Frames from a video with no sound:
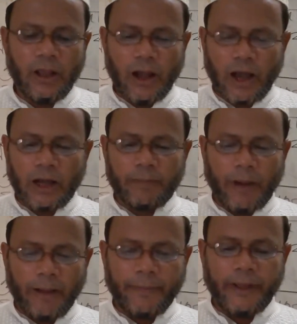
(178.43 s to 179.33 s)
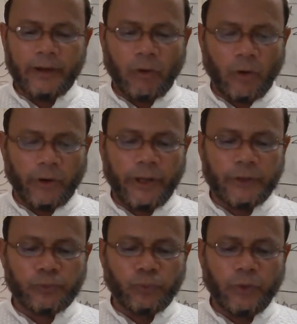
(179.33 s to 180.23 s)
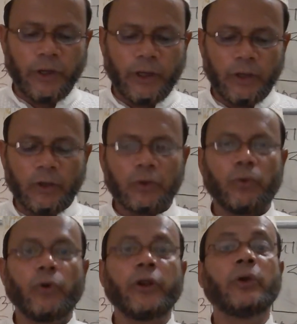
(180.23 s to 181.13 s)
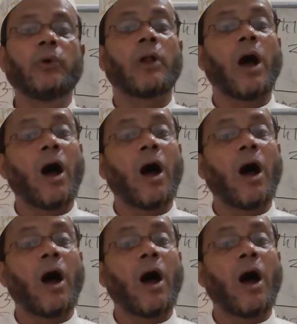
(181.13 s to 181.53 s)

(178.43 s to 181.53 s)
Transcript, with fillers: আর বাবের ঘরে চুরি করিও না